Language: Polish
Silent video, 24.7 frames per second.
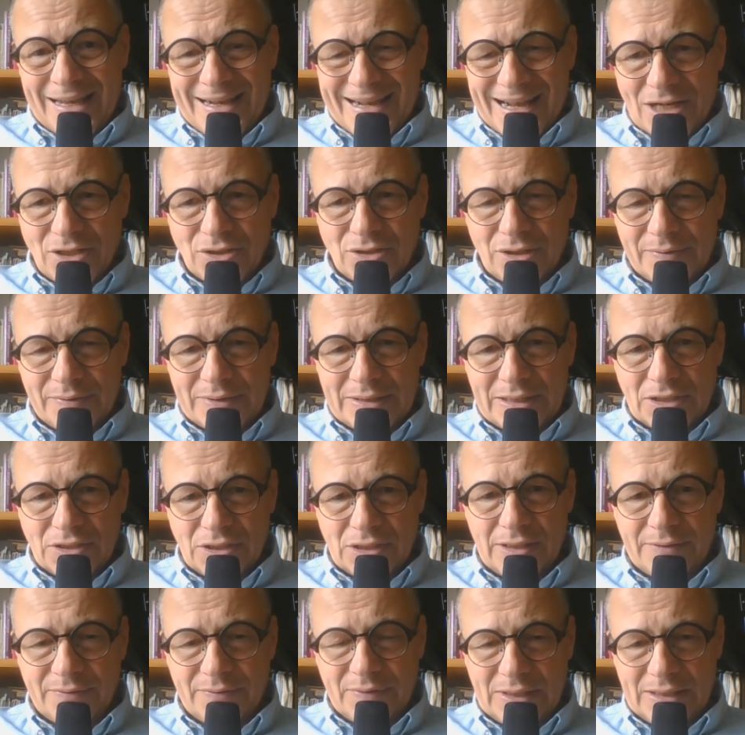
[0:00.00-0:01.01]
Każde
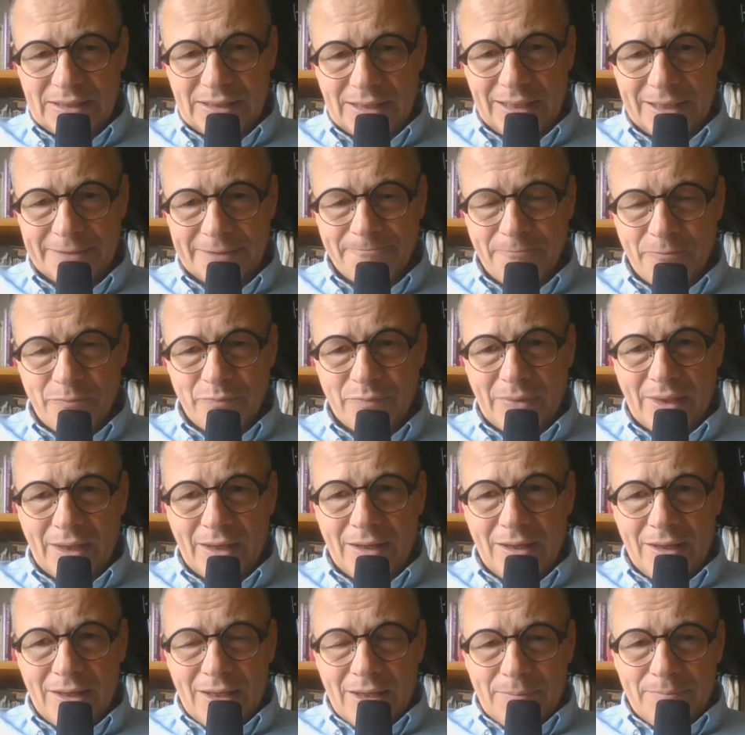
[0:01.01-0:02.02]
wydarzenie w Chinach
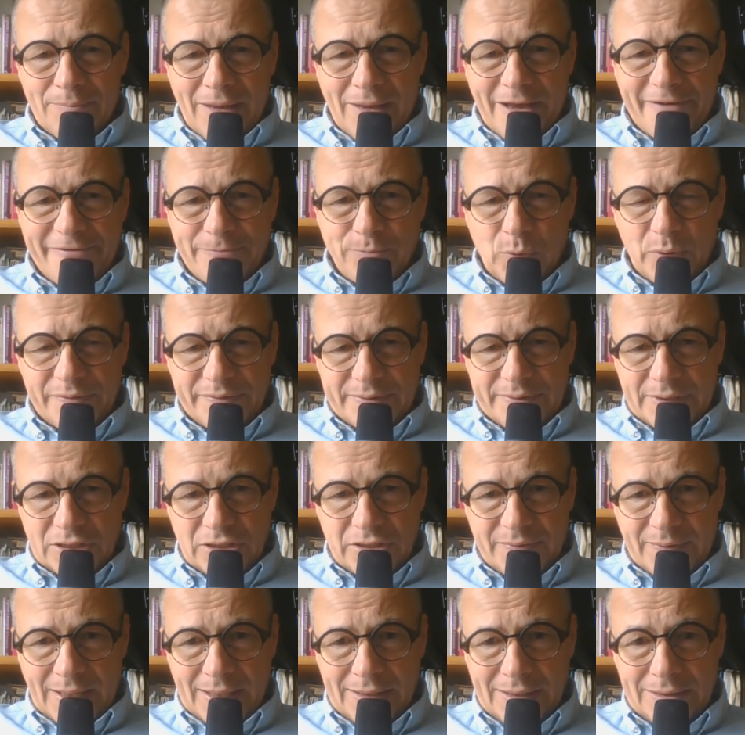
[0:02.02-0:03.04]
ma wpływ na
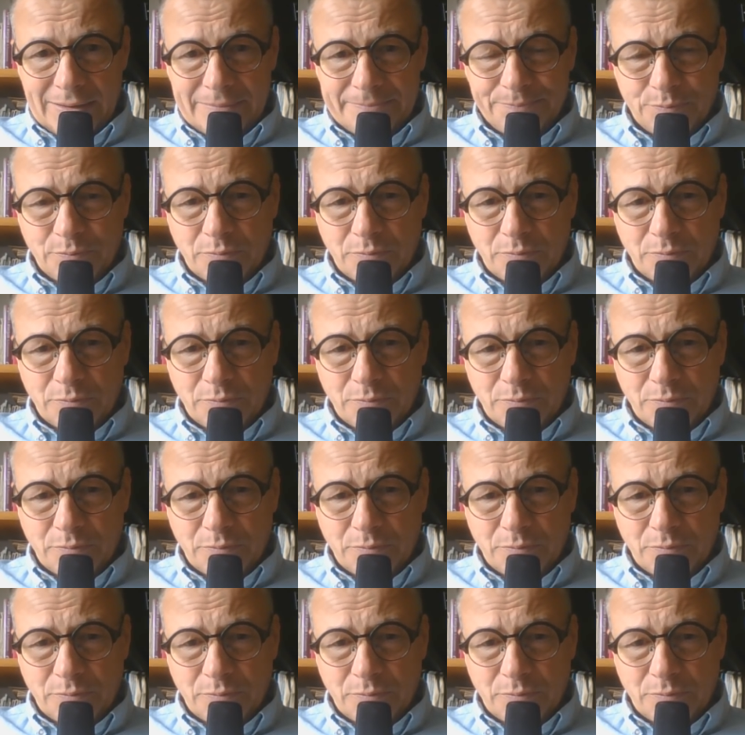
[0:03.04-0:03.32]
świat.